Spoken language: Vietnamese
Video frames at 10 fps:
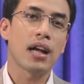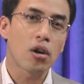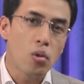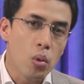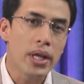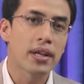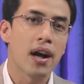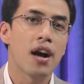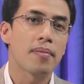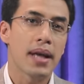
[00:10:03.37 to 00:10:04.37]
đang có nguy
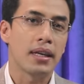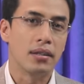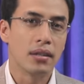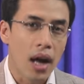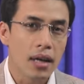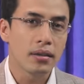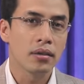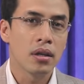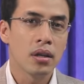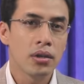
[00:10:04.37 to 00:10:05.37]
cơ bị ảnh hưởng lớn
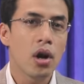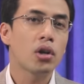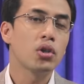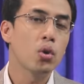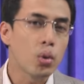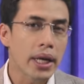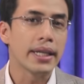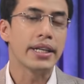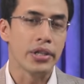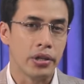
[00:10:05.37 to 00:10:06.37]
do chu kỳ
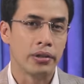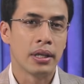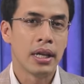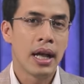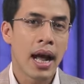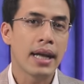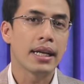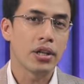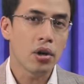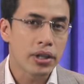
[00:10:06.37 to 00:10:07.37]
thị trường hay
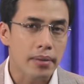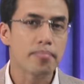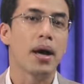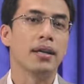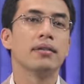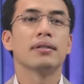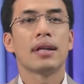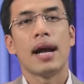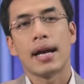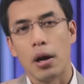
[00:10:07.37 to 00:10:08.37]
là do dịch bệnh
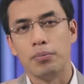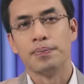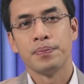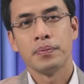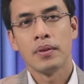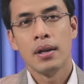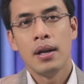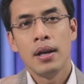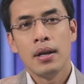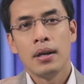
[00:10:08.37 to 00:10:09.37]
hay không.
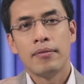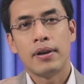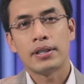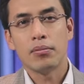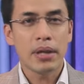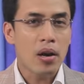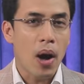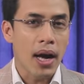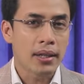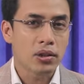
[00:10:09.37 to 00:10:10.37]
Và trong giai
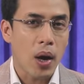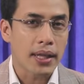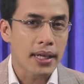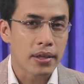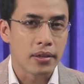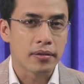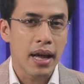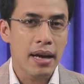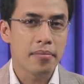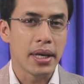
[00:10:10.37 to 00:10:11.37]
đoạn toàn thị trường
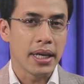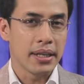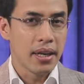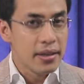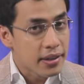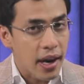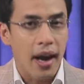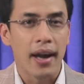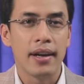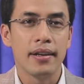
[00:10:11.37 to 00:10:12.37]
đang bị đình
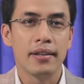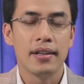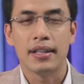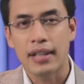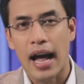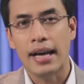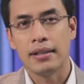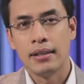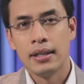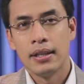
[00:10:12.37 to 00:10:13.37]
trệ như hiện
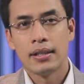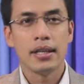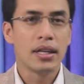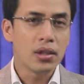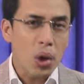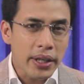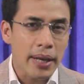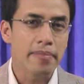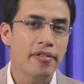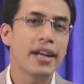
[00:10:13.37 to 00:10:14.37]
tại thì những doanh
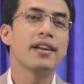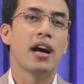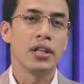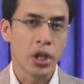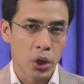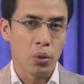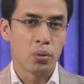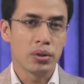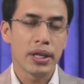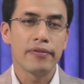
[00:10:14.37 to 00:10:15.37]
nghiệp vay nợ nhiều,
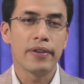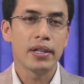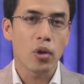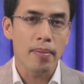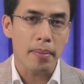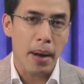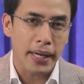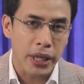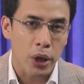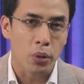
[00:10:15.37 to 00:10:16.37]
chi phí thuê mặt
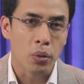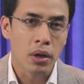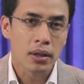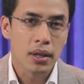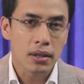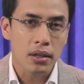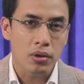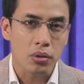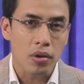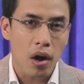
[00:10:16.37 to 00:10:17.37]
bằng nhiều, đứng
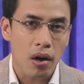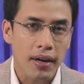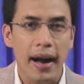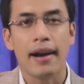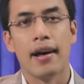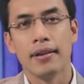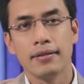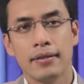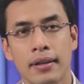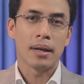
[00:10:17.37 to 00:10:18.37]
trước rủi ro khá lớn.
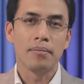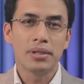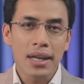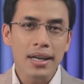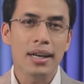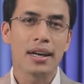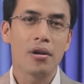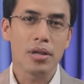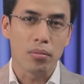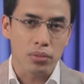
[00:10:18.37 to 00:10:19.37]
Thậm chí là
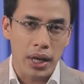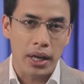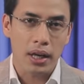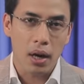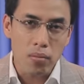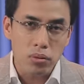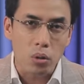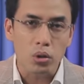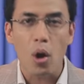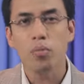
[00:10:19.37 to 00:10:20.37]
nếu dòng tiền không
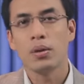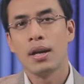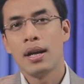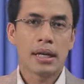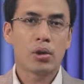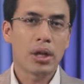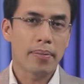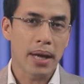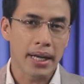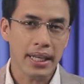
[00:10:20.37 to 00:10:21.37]
đủ tốt, các doanh
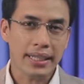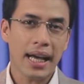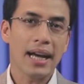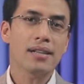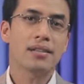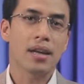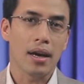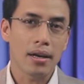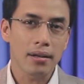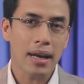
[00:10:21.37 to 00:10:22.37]
nghiệp này chắc chắn
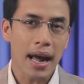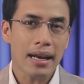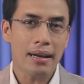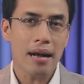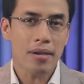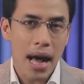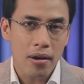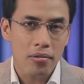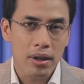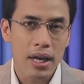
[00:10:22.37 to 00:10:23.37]
sẽ khá là lao
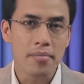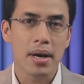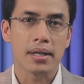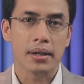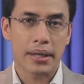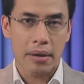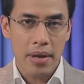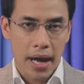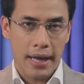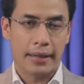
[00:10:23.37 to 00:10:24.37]
đao khi mà dịch kéo
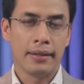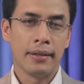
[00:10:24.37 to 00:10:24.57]
dài.